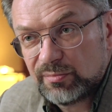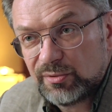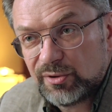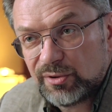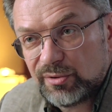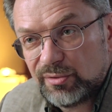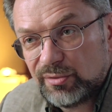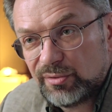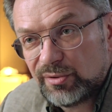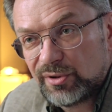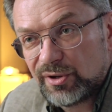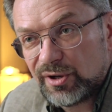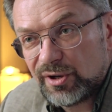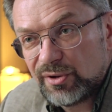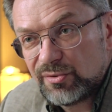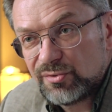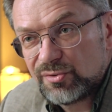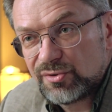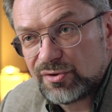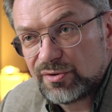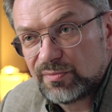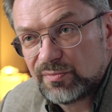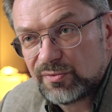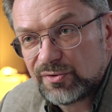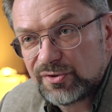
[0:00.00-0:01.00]

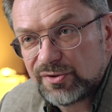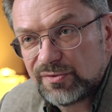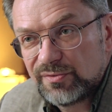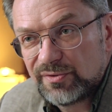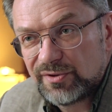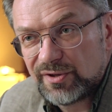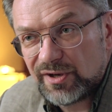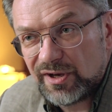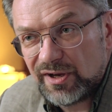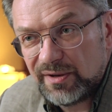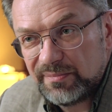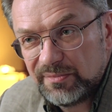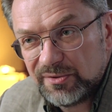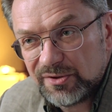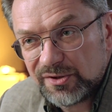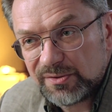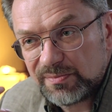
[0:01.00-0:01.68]
благоухающему цветами,